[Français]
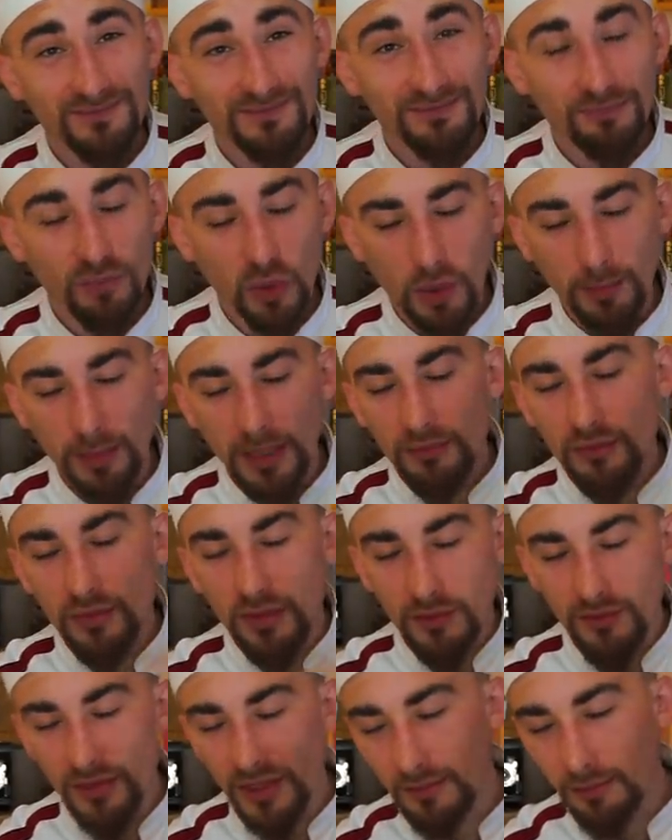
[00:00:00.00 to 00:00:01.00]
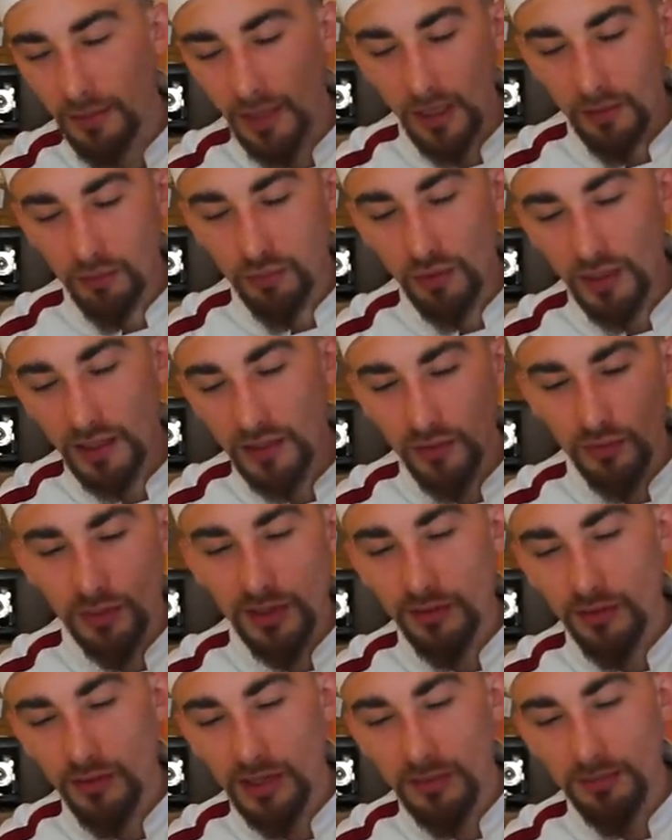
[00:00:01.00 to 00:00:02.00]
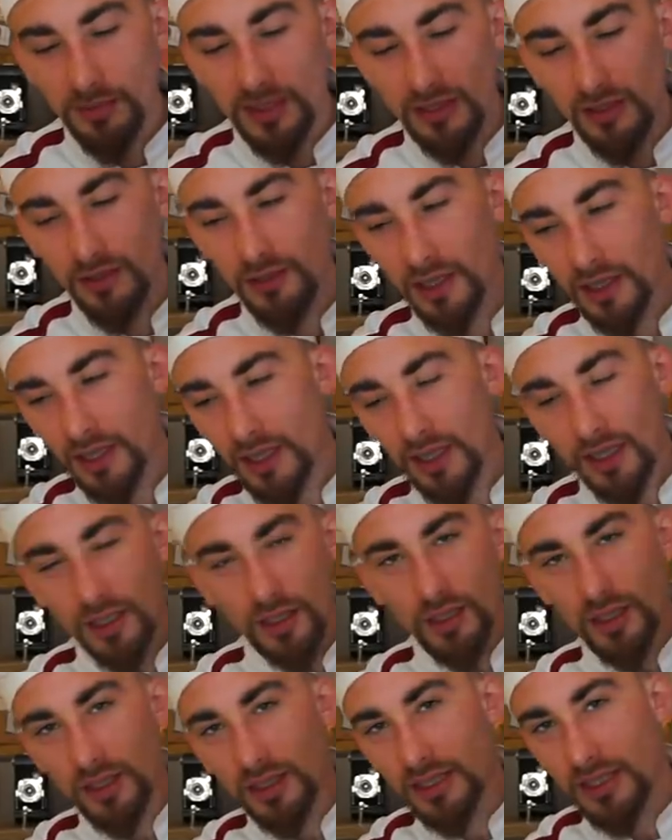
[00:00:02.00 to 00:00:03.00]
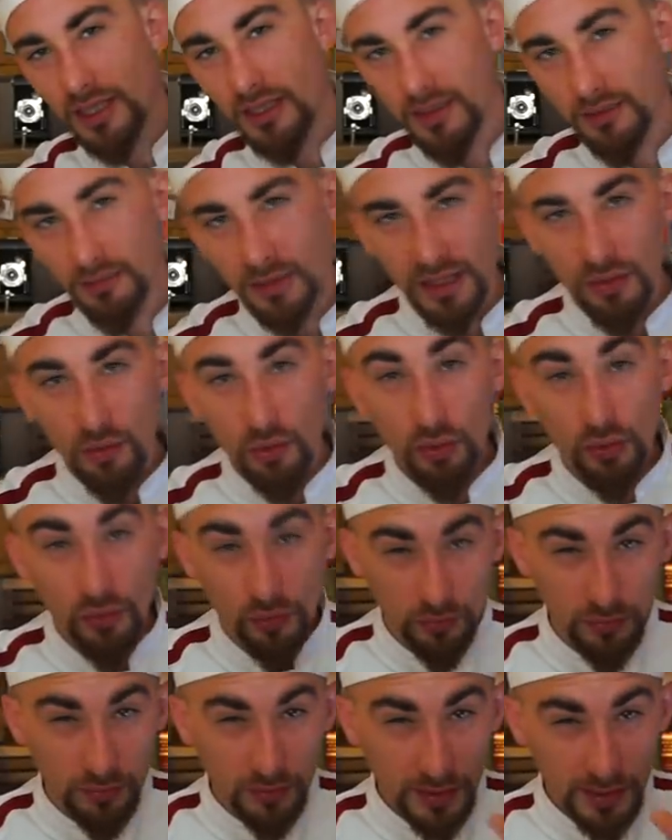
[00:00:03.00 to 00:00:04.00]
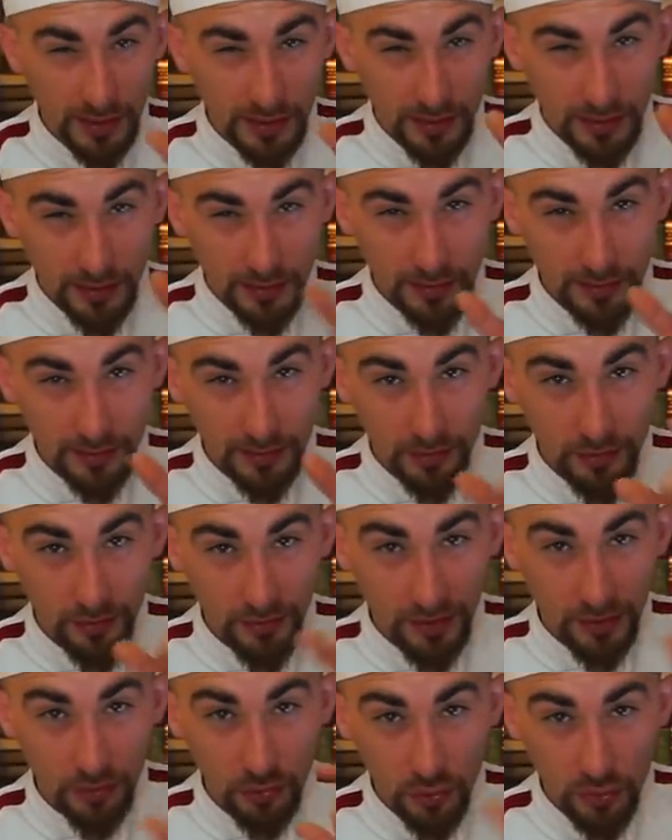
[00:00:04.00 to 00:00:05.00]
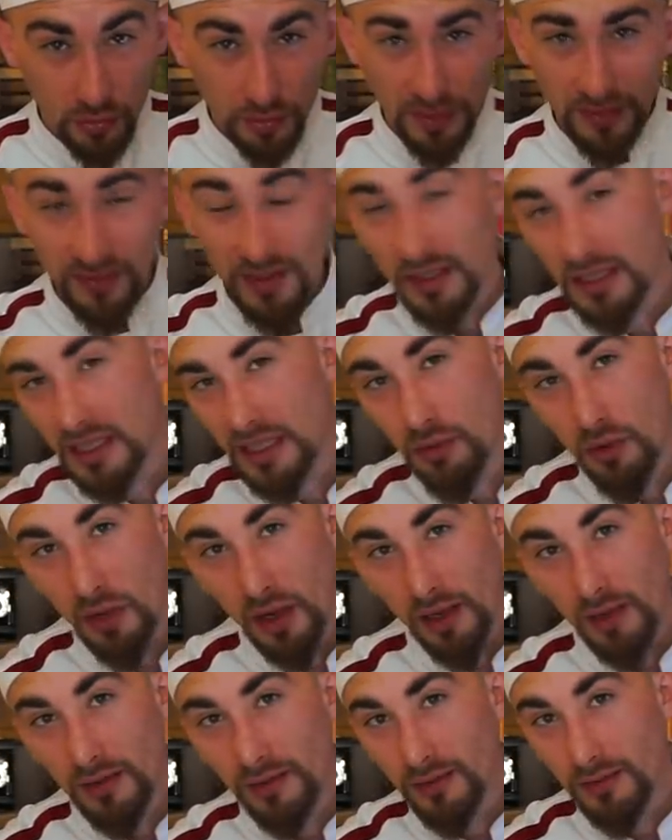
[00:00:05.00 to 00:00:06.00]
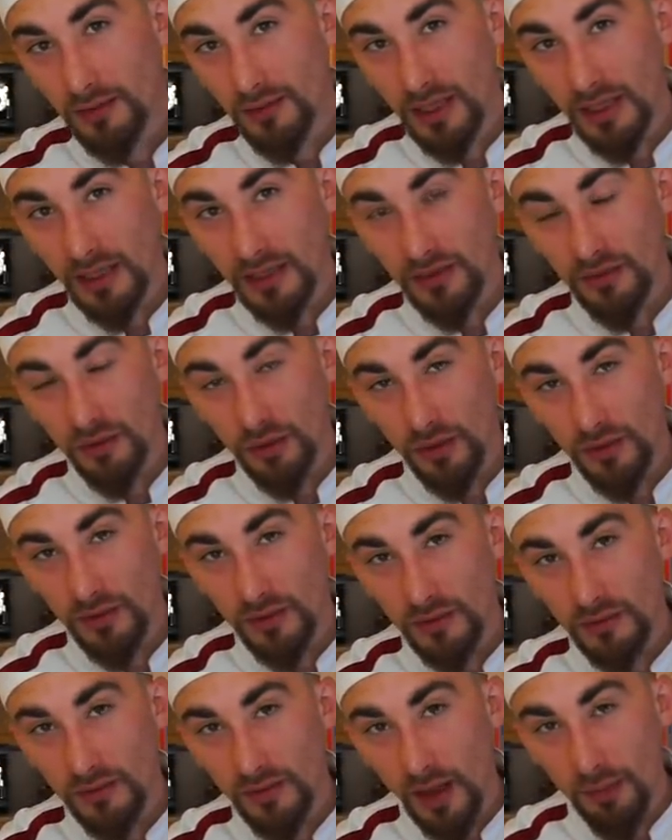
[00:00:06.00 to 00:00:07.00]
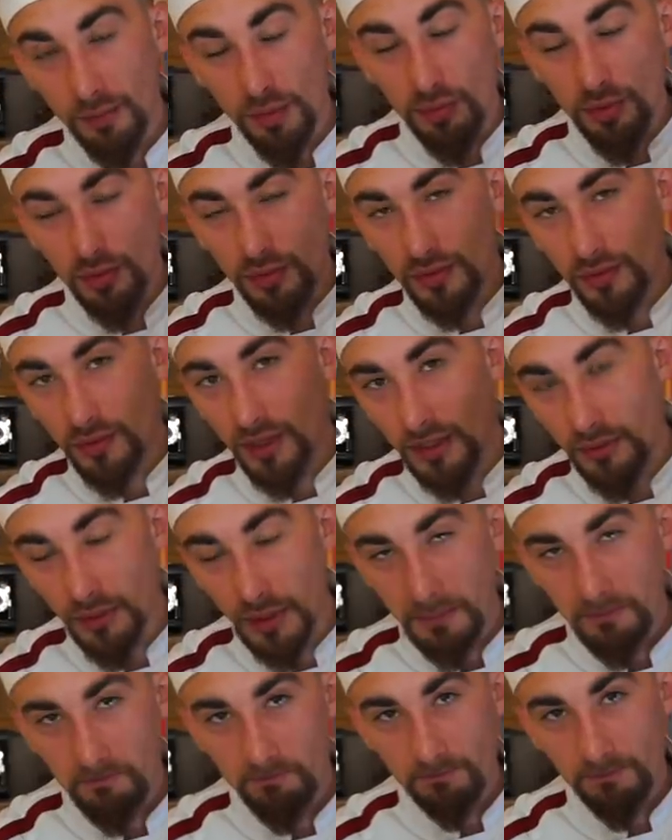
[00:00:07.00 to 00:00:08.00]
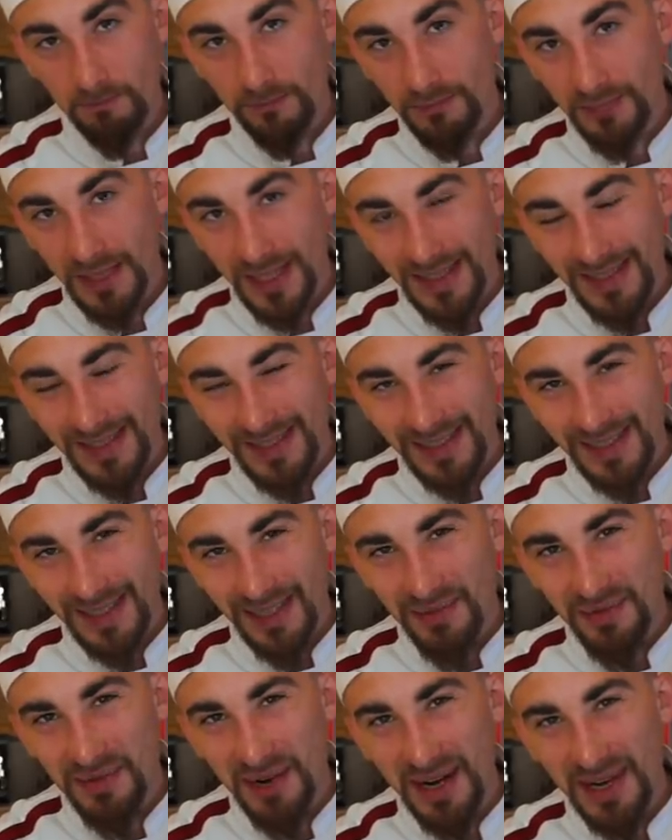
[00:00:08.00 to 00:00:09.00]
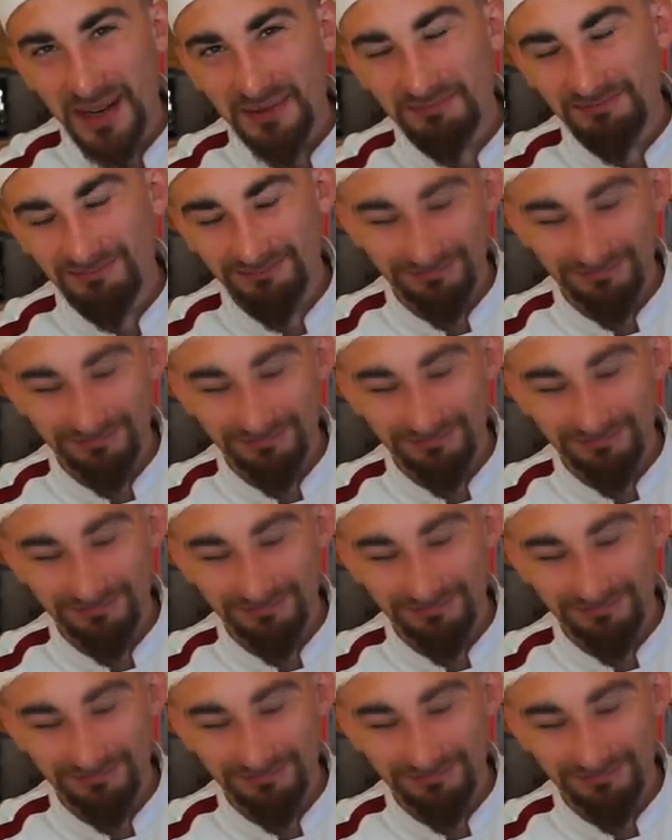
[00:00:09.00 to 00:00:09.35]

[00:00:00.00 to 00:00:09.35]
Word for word: Bon après vous en faites pas hein. pour la suite de l'épisode, j'ai décalé le micro d'où... Euh, le fait que je vous prévienne qu'il y aura euh, de la résonance. Enfin, un peu plus que là, quoi. Voilà.